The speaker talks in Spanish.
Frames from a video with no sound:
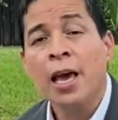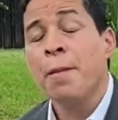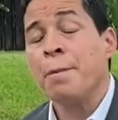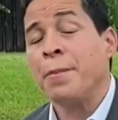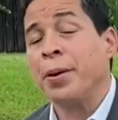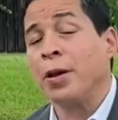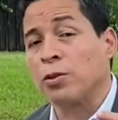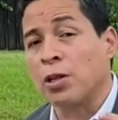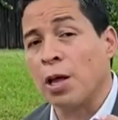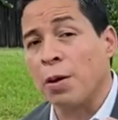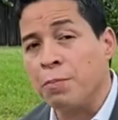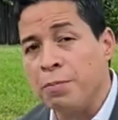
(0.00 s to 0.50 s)

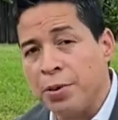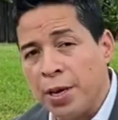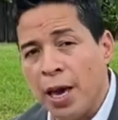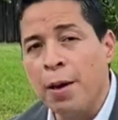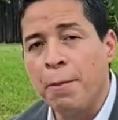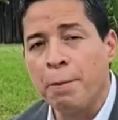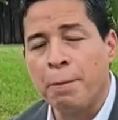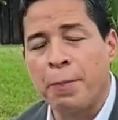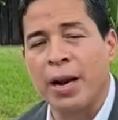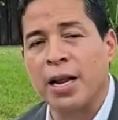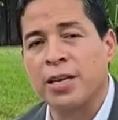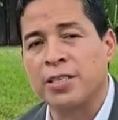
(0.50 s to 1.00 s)
pero
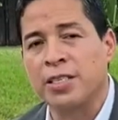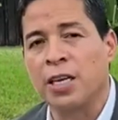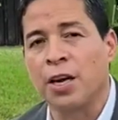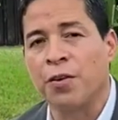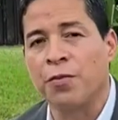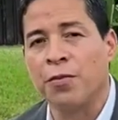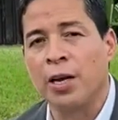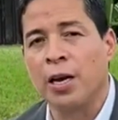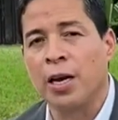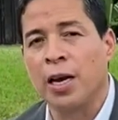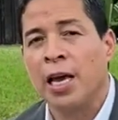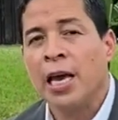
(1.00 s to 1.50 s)
también para
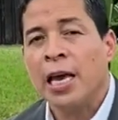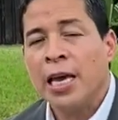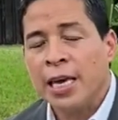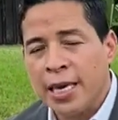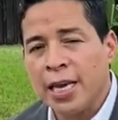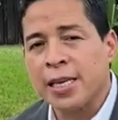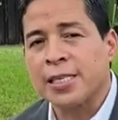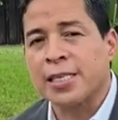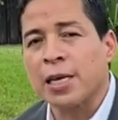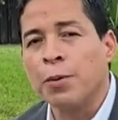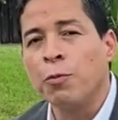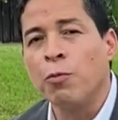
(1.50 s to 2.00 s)
servirle. Y
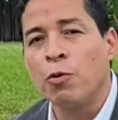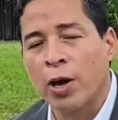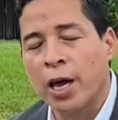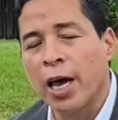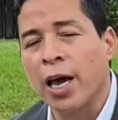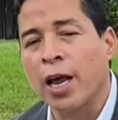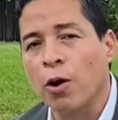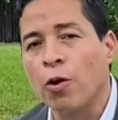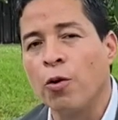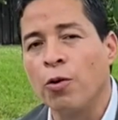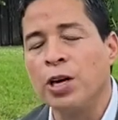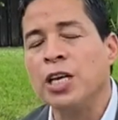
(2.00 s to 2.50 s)
esta
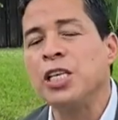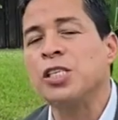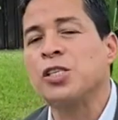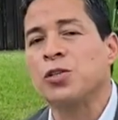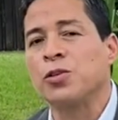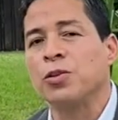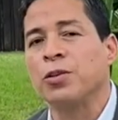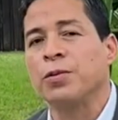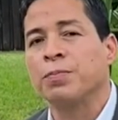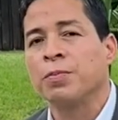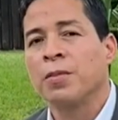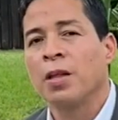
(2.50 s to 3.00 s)
mujer lo
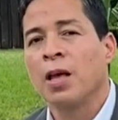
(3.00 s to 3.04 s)
hizo.